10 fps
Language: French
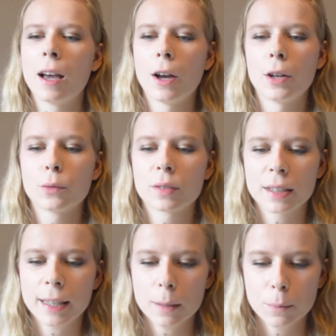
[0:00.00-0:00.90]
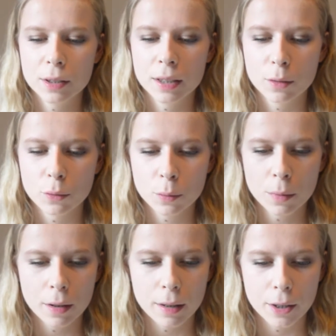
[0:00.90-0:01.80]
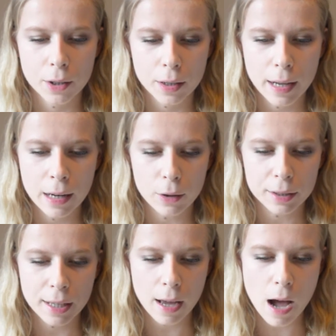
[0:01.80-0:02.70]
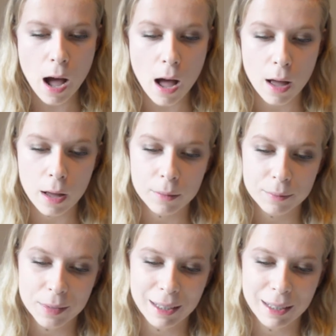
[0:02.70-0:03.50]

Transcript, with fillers: Euh, donc c'est quatre petites ombres. Euh, alors il y a un,